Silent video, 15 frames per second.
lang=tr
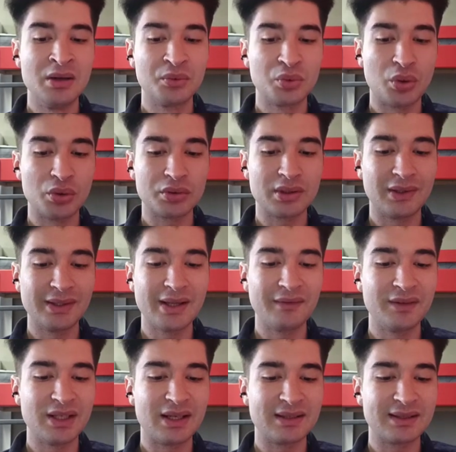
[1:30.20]
Konsolide
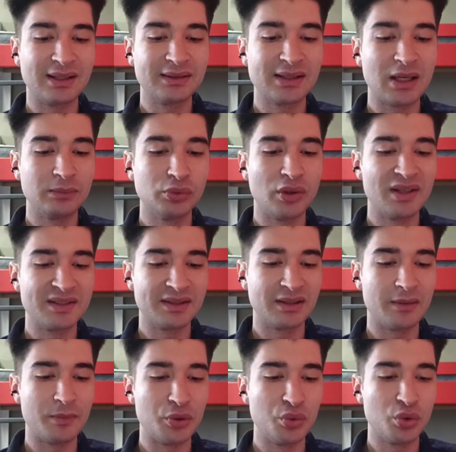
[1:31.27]
finansal tablo
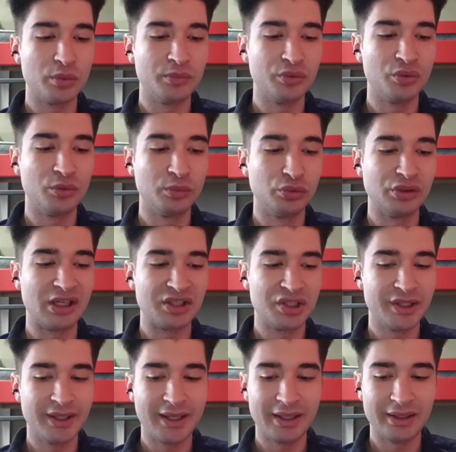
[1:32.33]
hazırlama yükümlülüğü bulunan
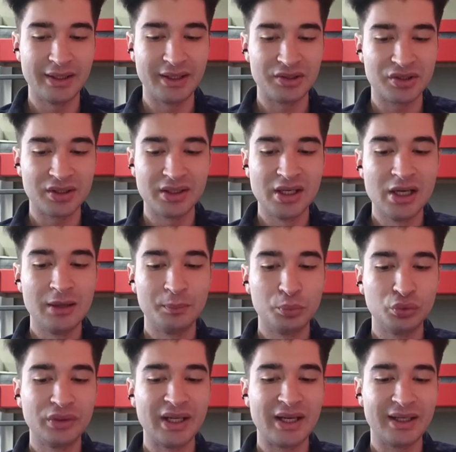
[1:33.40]
şirketler için
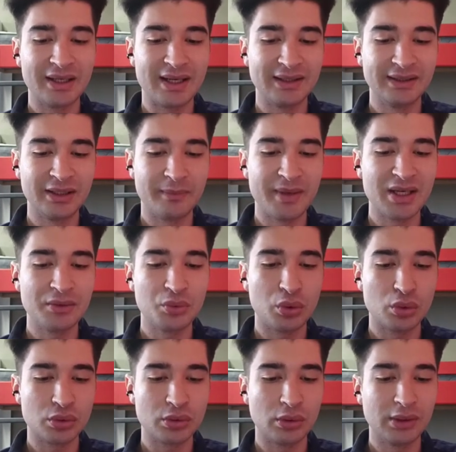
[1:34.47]
bu değerlendirmenin
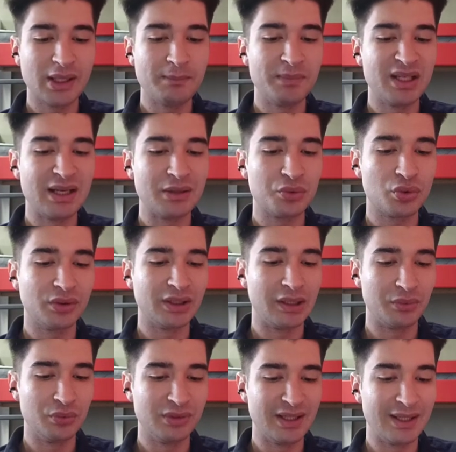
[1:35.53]
konsolide
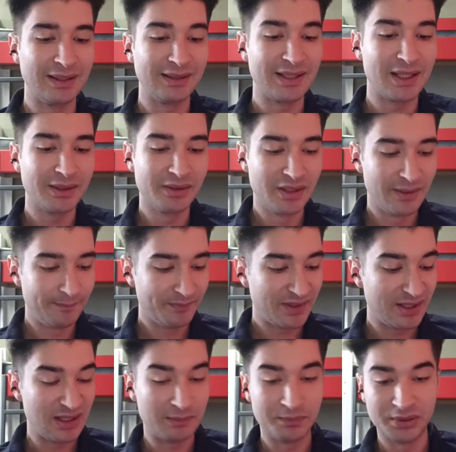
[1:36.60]
bilançolar üzerinden
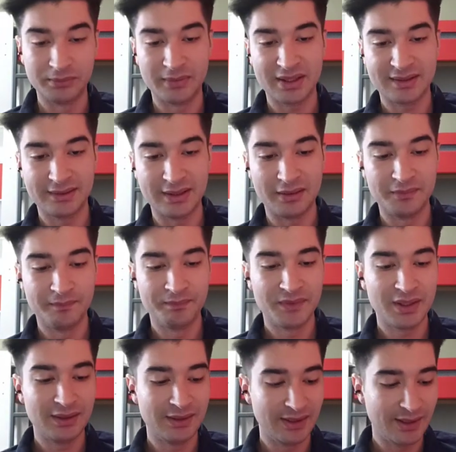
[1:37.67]
yapılmasına
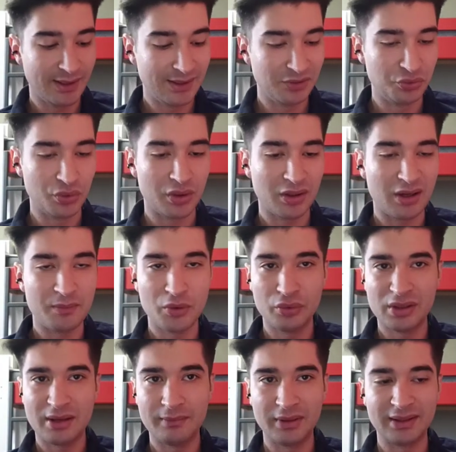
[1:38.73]
diye gidiyor. Ama
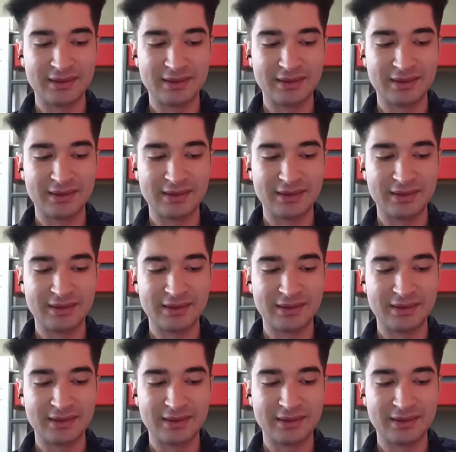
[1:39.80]
önemli